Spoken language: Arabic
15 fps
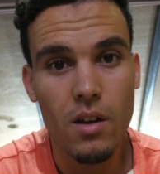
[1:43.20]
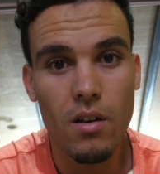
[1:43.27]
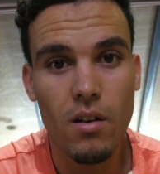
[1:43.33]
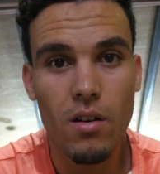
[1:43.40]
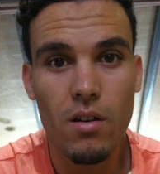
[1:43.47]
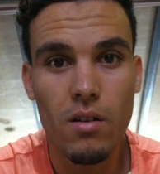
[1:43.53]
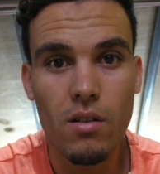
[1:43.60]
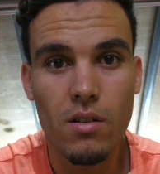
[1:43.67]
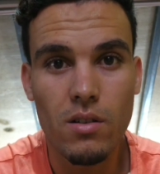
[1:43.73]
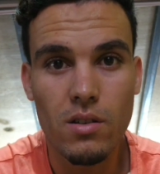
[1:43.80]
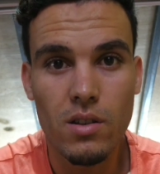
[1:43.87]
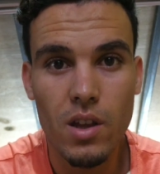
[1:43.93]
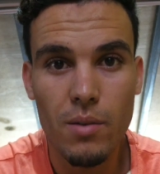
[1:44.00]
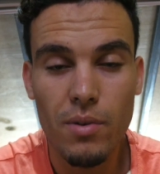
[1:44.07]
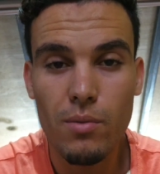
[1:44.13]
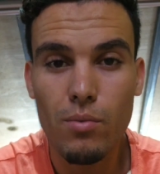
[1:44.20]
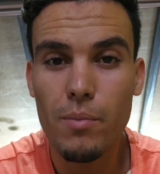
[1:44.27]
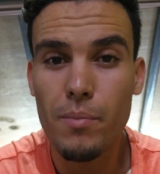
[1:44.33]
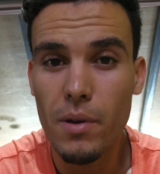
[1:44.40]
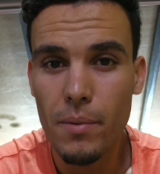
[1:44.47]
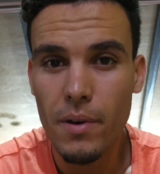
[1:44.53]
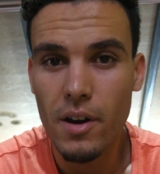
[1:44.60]
آه، دابا
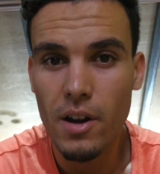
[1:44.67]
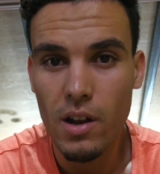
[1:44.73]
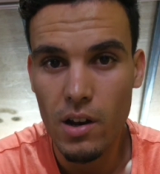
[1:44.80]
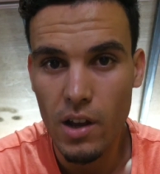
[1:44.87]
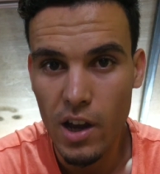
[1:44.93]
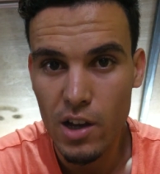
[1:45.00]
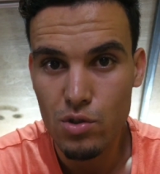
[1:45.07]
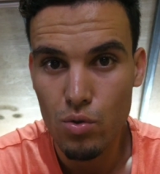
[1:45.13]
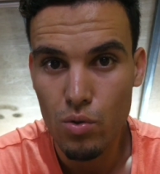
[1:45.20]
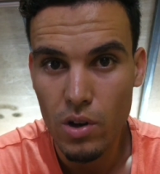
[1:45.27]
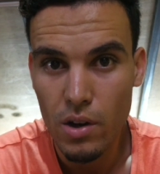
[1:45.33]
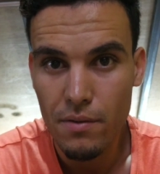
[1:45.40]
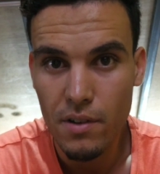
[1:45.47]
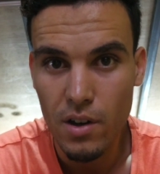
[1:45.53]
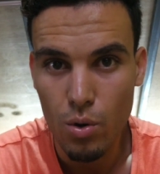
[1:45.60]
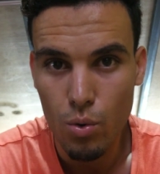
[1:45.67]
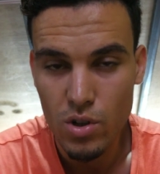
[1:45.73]
المهم البارح لقيت شنو كنفكر